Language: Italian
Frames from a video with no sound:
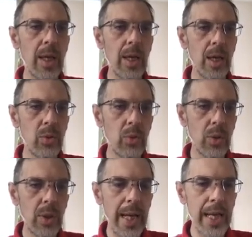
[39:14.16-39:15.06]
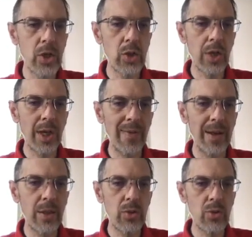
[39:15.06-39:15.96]
eh, toCollection che va
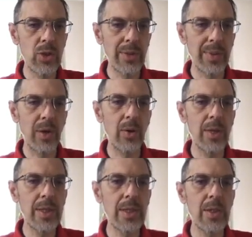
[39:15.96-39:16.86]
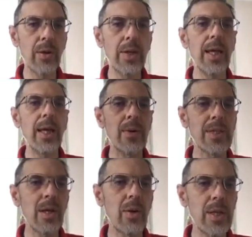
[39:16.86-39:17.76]
ad aggiungere una collezione e
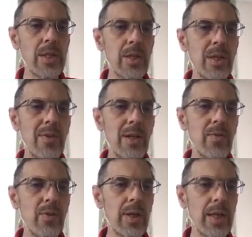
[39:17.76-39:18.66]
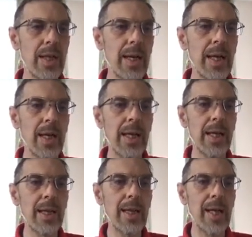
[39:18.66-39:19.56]
questa collezione viene fornita
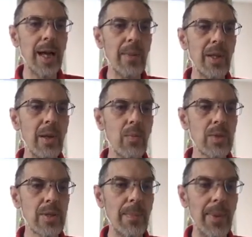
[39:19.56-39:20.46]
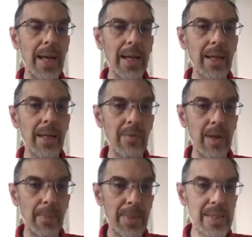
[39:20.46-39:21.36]
eh, tramite un supplier che
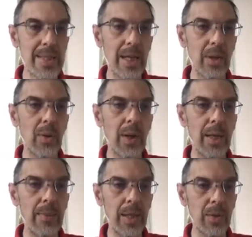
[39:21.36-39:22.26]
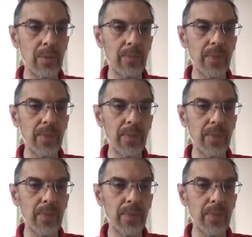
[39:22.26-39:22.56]
viene passato al metodo.